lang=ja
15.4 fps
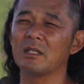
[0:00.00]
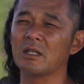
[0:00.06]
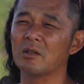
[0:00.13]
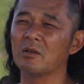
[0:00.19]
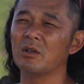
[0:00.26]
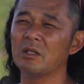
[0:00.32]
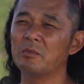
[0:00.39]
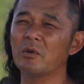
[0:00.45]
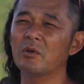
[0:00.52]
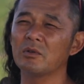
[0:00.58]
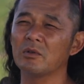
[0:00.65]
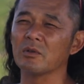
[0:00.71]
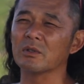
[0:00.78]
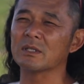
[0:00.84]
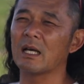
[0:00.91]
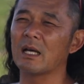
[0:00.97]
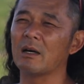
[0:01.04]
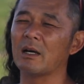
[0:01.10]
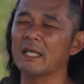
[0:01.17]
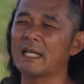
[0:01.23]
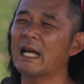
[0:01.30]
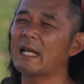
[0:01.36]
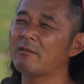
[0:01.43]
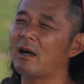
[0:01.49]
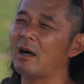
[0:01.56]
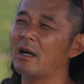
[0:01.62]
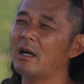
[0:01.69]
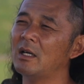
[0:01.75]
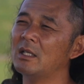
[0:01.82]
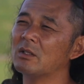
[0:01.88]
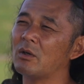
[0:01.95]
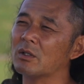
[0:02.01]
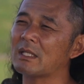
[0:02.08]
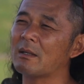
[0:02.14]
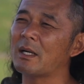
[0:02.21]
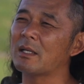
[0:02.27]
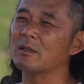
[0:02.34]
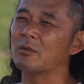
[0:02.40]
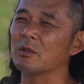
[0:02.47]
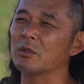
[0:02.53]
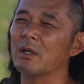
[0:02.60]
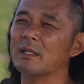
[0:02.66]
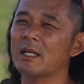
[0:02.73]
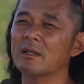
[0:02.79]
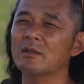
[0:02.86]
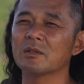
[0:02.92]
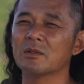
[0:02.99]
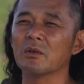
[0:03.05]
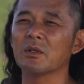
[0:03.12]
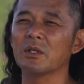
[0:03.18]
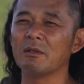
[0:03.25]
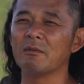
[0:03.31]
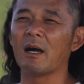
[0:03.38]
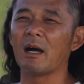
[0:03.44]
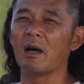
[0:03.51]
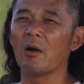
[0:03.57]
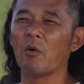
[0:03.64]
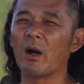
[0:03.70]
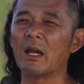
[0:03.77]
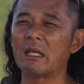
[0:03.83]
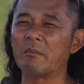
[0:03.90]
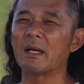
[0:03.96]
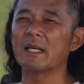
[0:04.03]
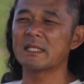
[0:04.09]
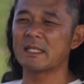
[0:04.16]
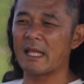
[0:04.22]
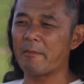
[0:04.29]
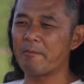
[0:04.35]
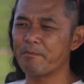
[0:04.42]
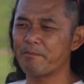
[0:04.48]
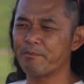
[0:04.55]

一向に僕の怒りは収まることはなくその日は終わりまして、